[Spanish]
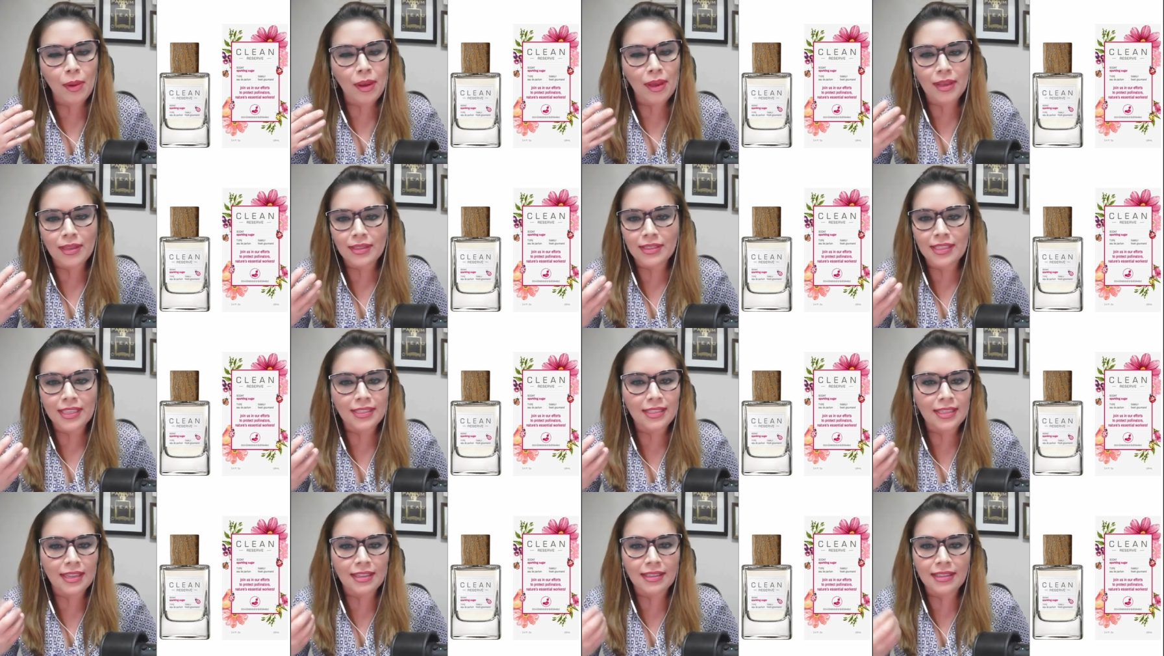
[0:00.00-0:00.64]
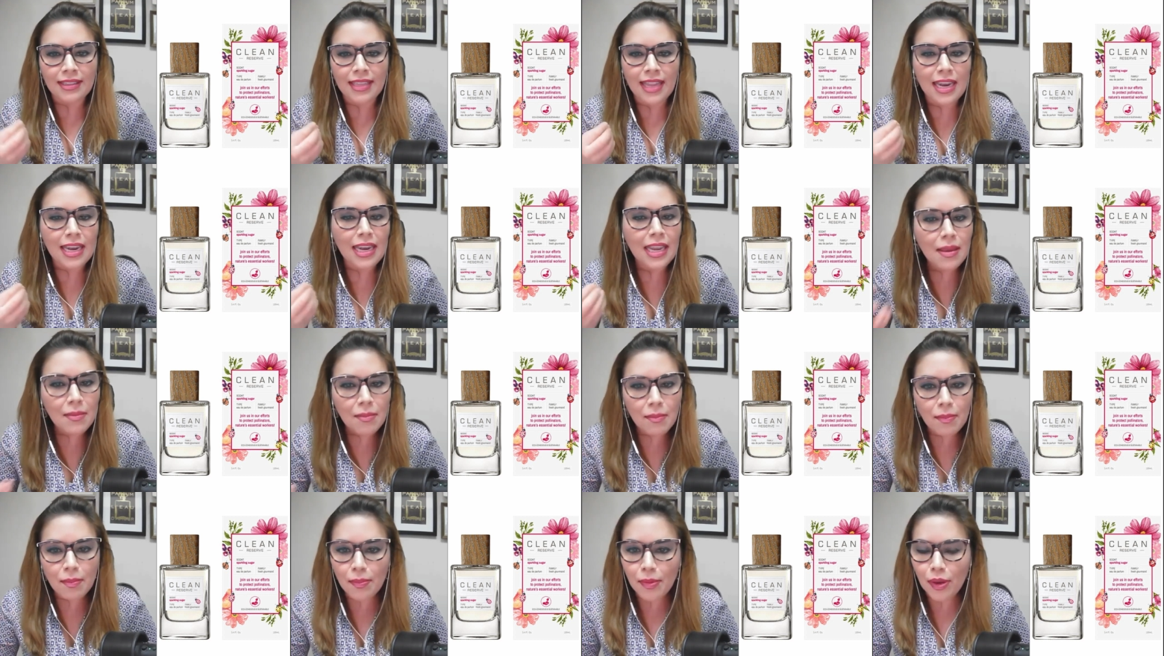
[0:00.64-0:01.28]
se siente
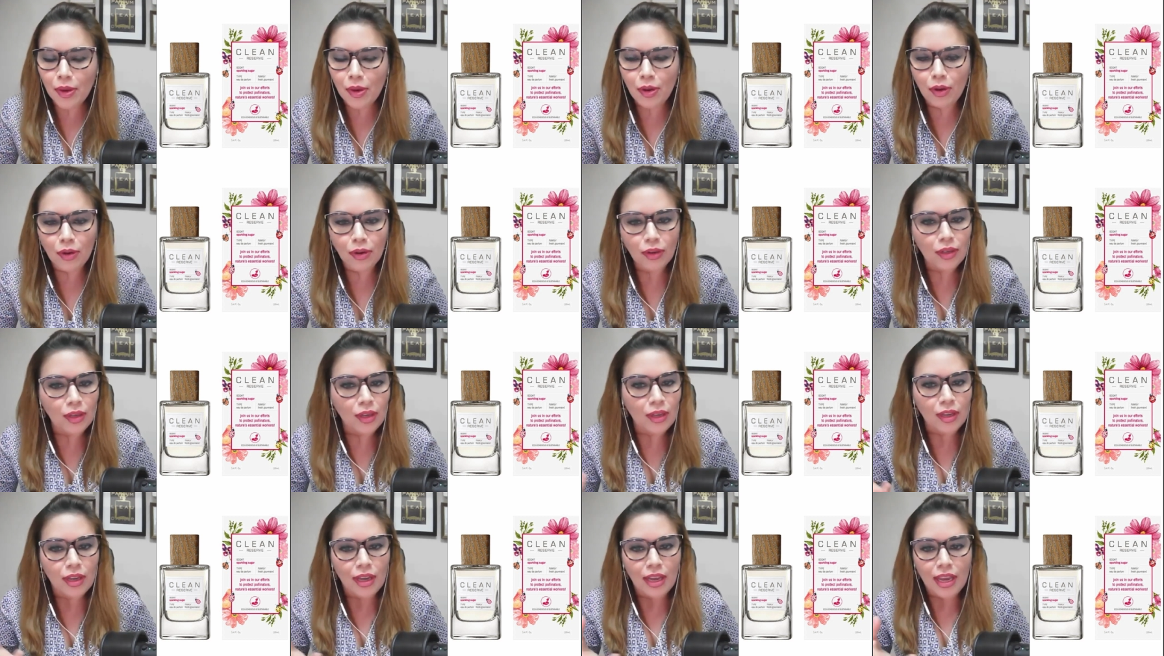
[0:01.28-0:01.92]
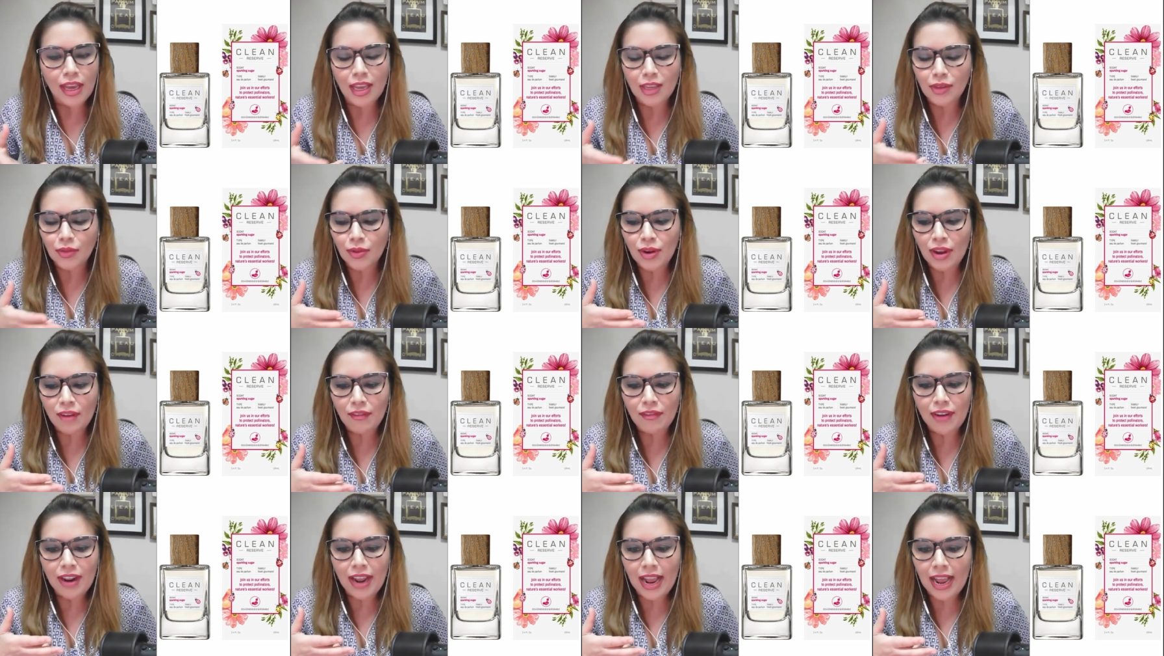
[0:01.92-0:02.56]
limpio, es una
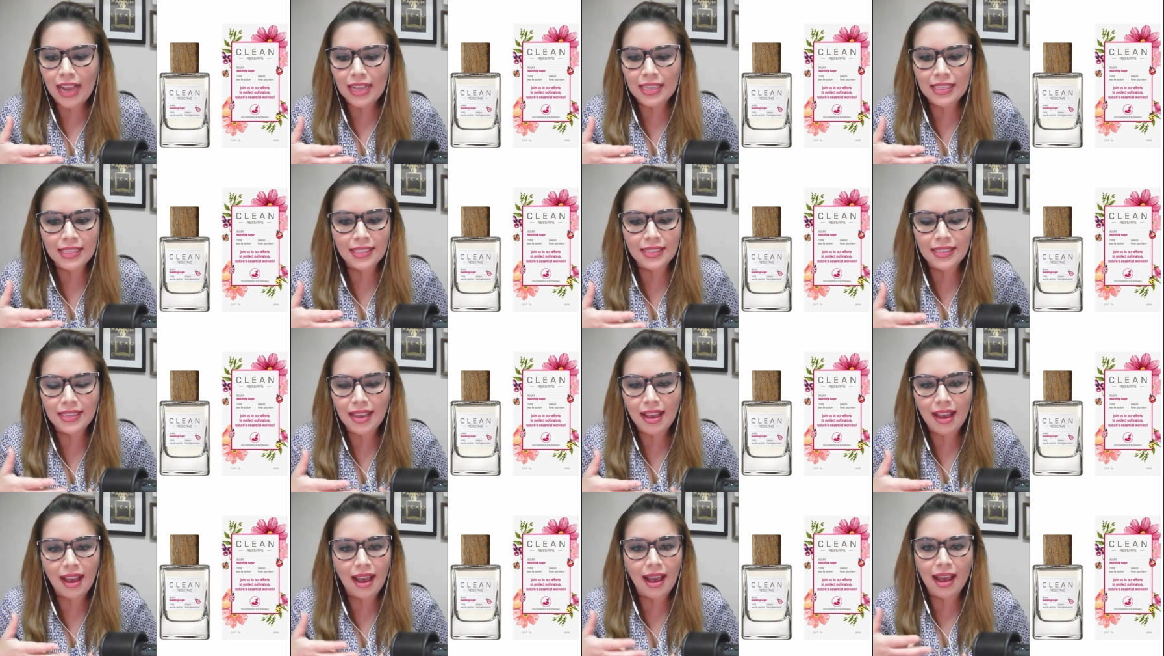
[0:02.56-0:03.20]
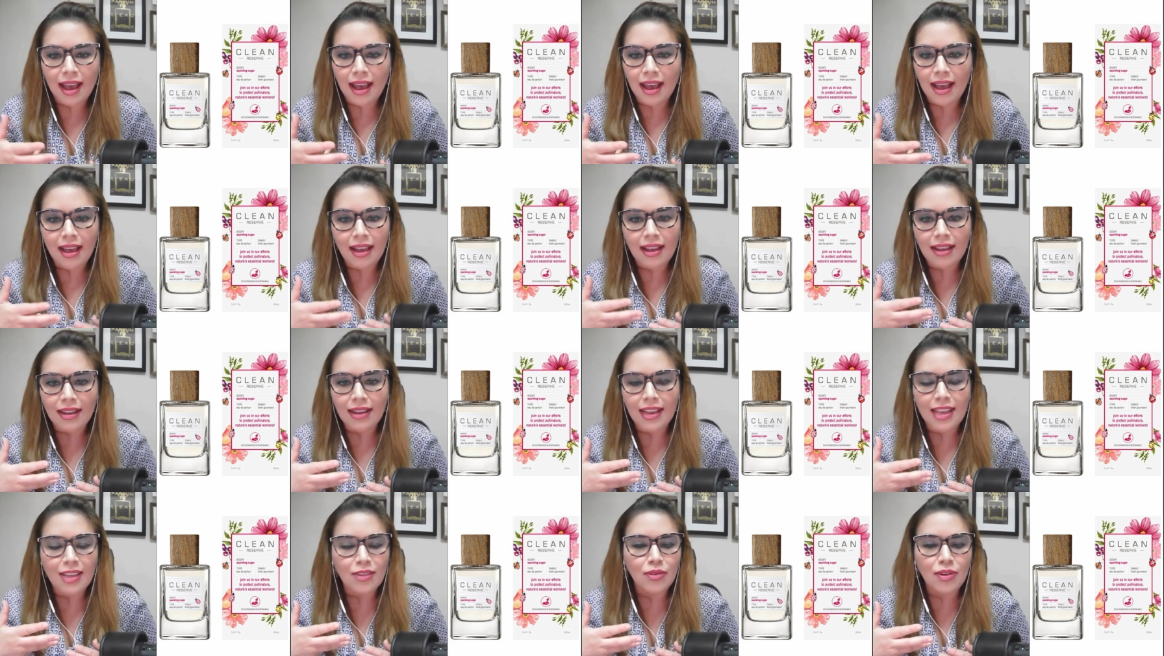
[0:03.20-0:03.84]
fragancia
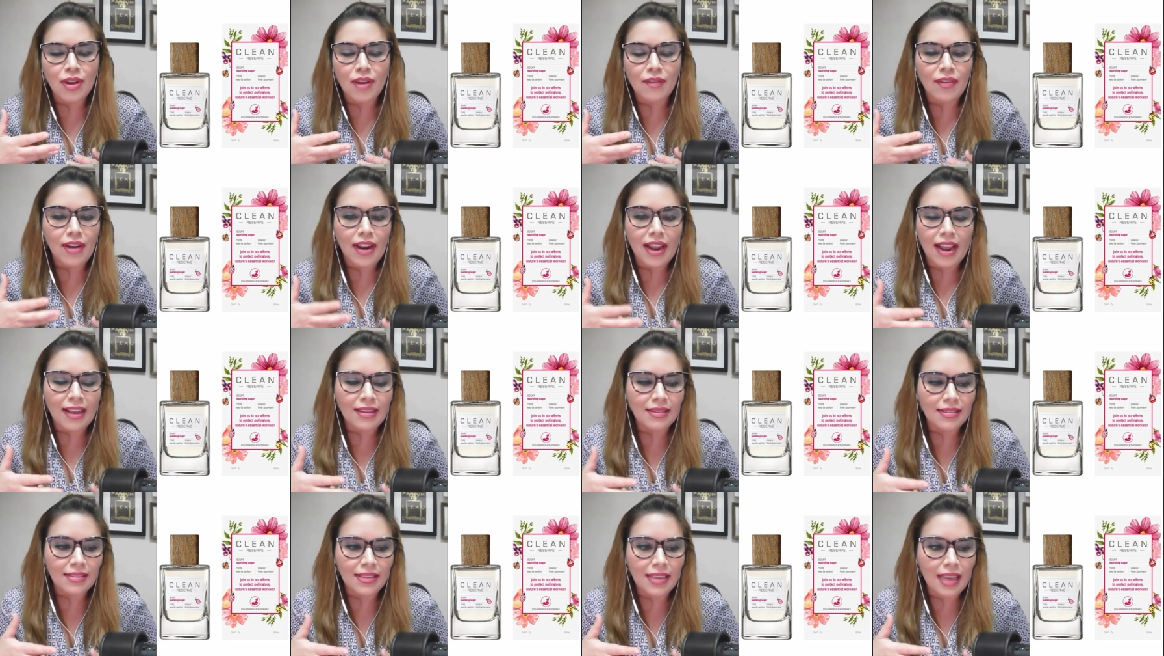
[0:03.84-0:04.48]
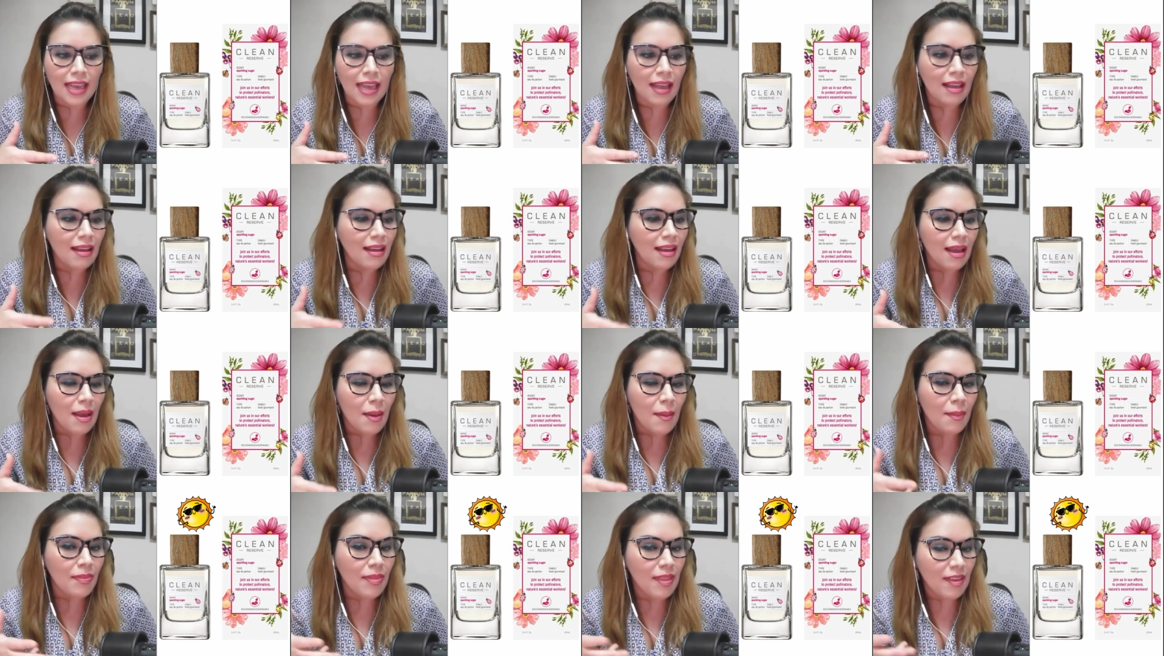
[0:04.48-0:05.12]
es una fragancia
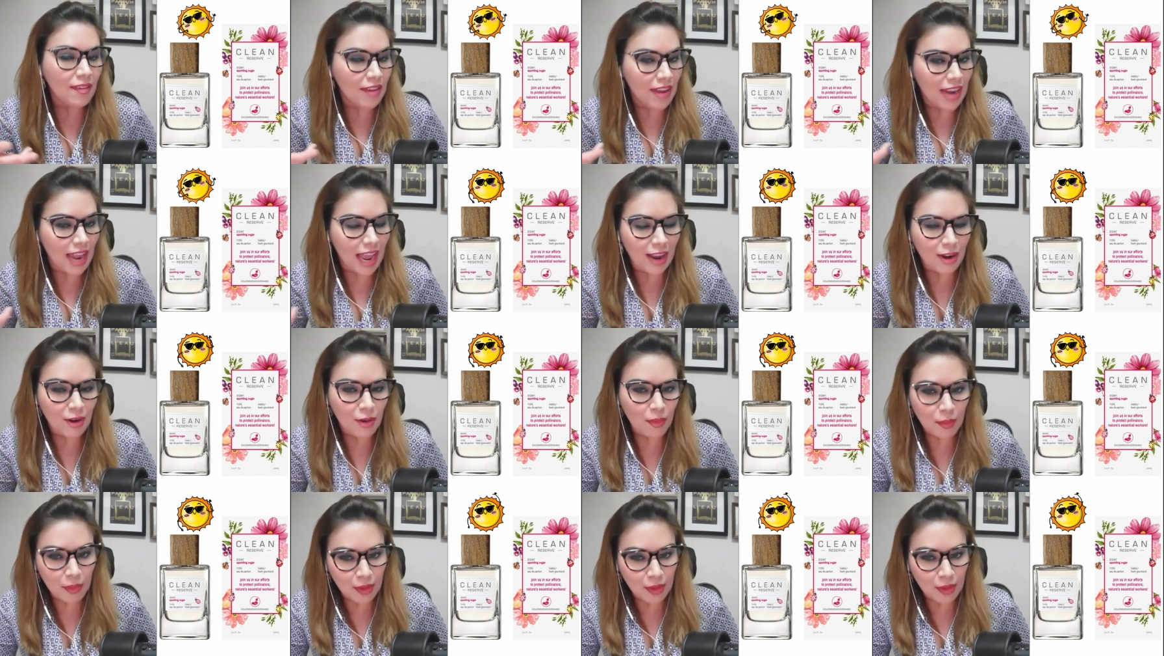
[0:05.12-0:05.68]
de verano,